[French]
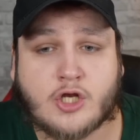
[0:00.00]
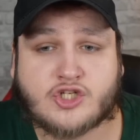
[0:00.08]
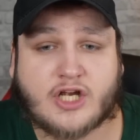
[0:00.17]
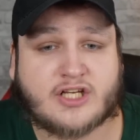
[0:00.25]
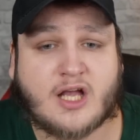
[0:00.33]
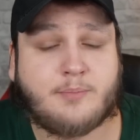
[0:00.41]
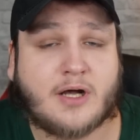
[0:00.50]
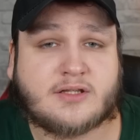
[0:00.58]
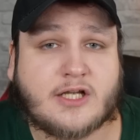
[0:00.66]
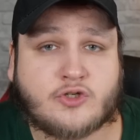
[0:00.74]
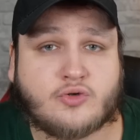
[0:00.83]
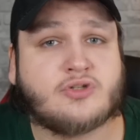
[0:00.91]
Chacun
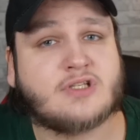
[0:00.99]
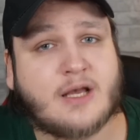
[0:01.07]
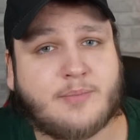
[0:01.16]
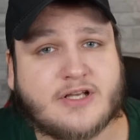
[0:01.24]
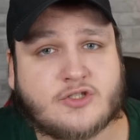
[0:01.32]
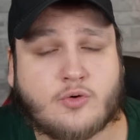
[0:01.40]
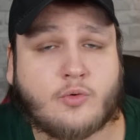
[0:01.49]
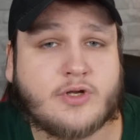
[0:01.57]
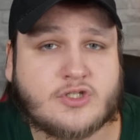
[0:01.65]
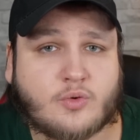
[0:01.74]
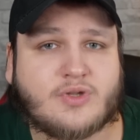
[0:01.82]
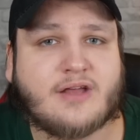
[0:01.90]
partage juste sa passion et
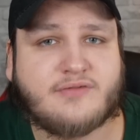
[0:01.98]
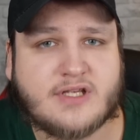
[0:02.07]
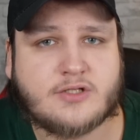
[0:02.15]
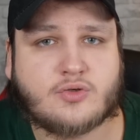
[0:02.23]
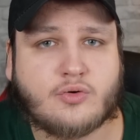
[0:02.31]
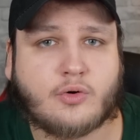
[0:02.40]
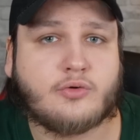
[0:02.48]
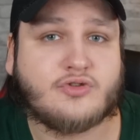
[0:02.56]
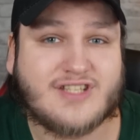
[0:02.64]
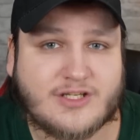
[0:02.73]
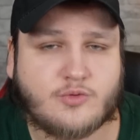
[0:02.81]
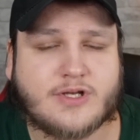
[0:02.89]
son avis sur une
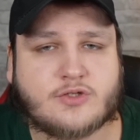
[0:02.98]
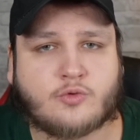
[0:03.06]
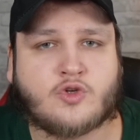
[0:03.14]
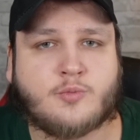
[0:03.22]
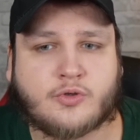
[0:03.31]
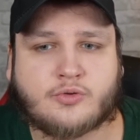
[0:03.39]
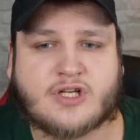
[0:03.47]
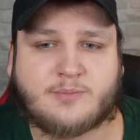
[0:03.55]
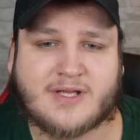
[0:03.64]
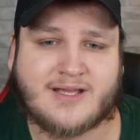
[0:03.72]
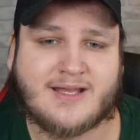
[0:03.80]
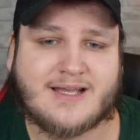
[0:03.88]
situation du
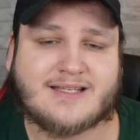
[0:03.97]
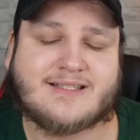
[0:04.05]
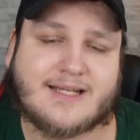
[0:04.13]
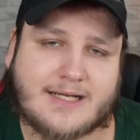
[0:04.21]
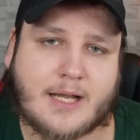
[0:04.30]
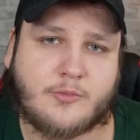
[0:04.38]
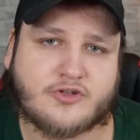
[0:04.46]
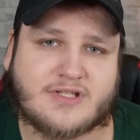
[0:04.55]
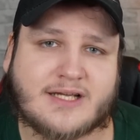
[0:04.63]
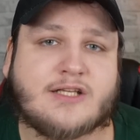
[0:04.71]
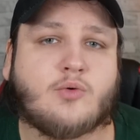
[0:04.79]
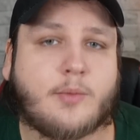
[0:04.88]
MotoGP. C'est clairement
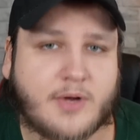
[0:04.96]
ça qui doit